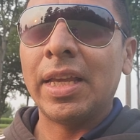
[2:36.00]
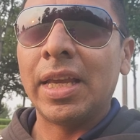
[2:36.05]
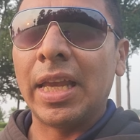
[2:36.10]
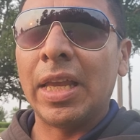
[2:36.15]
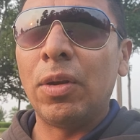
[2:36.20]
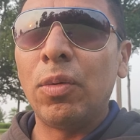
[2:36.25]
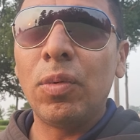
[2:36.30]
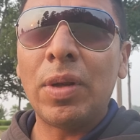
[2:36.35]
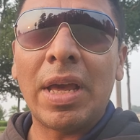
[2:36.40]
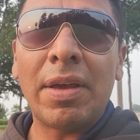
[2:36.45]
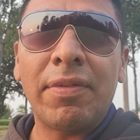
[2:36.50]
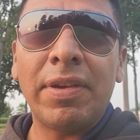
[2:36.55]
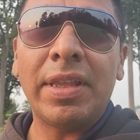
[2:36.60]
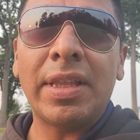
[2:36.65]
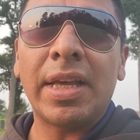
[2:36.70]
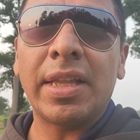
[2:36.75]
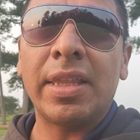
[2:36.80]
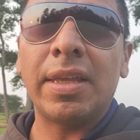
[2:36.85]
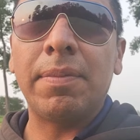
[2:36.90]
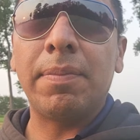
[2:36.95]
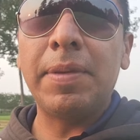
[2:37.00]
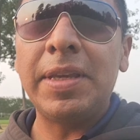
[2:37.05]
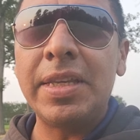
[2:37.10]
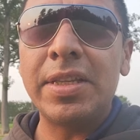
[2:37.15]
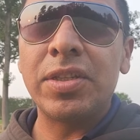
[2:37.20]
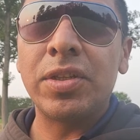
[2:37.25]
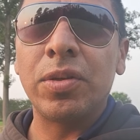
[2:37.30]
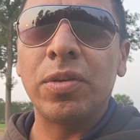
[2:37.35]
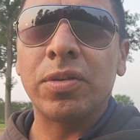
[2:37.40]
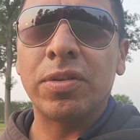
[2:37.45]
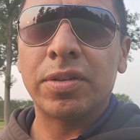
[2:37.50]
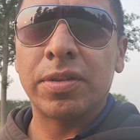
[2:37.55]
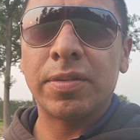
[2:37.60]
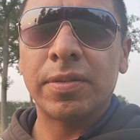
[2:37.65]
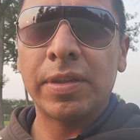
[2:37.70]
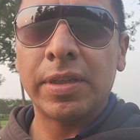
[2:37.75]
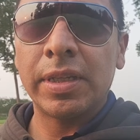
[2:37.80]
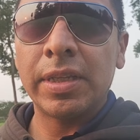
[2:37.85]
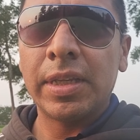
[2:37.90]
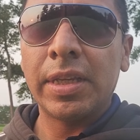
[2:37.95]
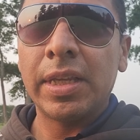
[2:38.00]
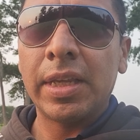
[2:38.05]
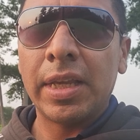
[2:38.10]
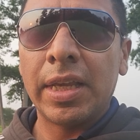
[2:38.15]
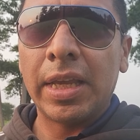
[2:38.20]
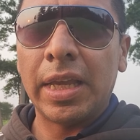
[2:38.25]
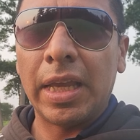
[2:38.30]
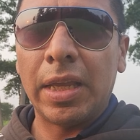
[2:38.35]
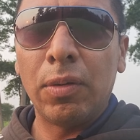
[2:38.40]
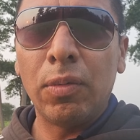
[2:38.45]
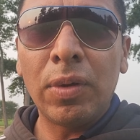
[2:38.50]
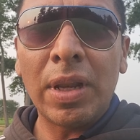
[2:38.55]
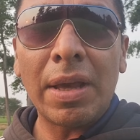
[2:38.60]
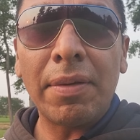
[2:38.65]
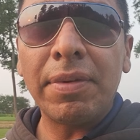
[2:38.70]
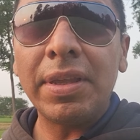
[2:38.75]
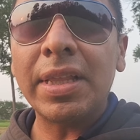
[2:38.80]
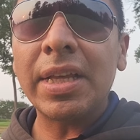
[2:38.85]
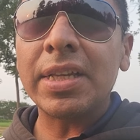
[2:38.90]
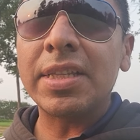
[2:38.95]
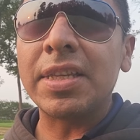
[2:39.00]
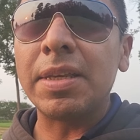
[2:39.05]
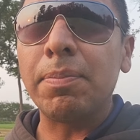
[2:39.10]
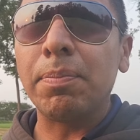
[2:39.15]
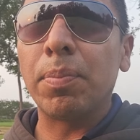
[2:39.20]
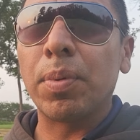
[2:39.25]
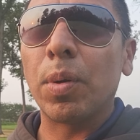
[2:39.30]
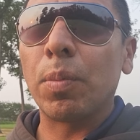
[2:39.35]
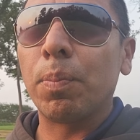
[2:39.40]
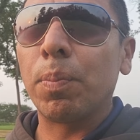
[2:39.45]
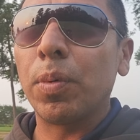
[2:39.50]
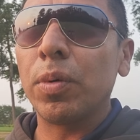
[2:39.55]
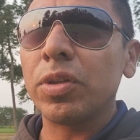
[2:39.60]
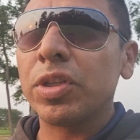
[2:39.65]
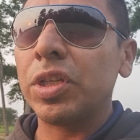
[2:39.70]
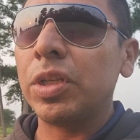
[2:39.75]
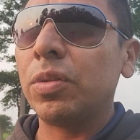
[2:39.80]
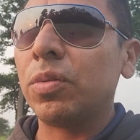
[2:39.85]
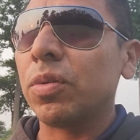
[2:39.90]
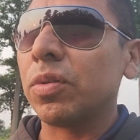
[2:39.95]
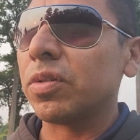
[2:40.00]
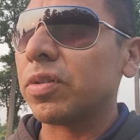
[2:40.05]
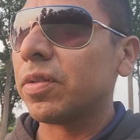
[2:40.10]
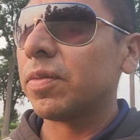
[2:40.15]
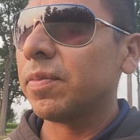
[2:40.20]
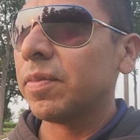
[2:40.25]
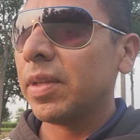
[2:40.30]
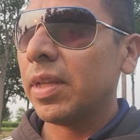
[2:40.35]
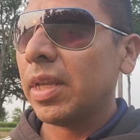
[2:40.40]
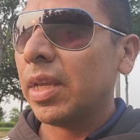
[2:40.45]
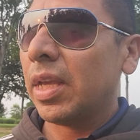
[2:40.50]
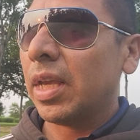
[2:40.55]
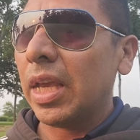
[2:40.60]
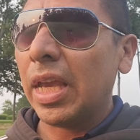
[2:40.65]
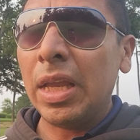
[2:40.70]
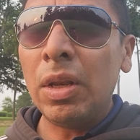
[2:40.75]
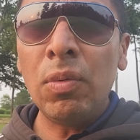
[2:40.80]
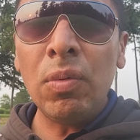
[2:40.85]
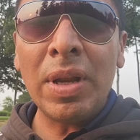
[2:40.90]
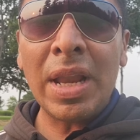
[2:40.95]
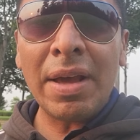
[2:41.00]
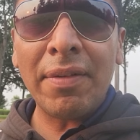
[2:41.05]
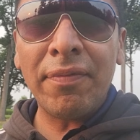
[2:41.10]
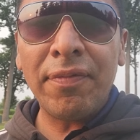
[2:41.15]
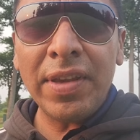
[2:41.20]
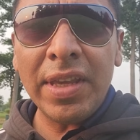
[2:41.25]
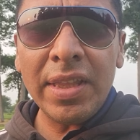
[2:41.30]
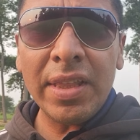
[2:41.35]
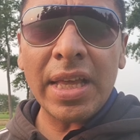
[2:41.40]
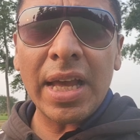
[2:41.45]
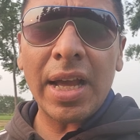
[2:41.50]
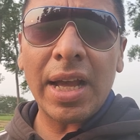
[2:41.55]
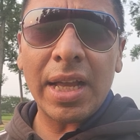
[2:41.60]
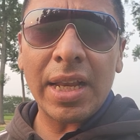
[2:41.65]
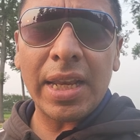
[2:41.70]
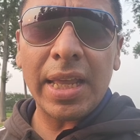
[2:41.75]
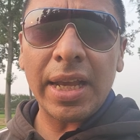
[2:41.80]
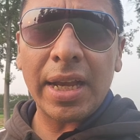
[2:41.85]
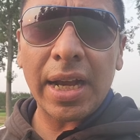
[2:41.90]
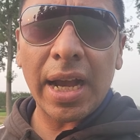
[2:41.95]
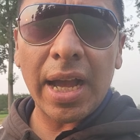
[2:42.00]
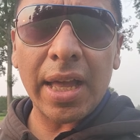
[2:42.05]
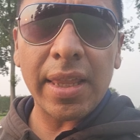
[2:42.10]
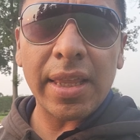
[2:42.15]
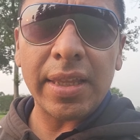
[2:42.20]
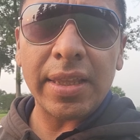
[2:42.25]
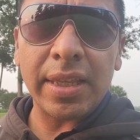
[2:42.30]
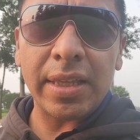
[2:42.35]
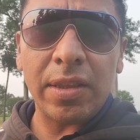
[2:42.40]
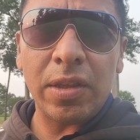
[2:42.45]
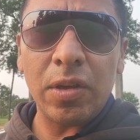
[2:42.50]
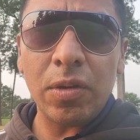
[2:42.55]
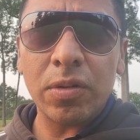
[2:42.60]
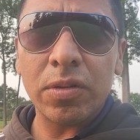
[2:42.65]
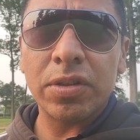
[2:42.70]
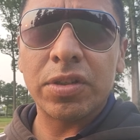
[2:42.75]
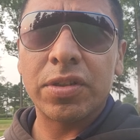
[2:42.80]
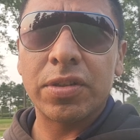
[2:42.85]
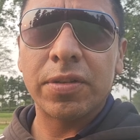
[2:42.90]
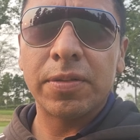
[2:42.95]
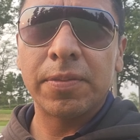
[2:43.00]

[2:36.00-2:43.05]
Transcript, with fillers: en una vida de vicios, en una vida sin propósito, en una vida alejada de Dios.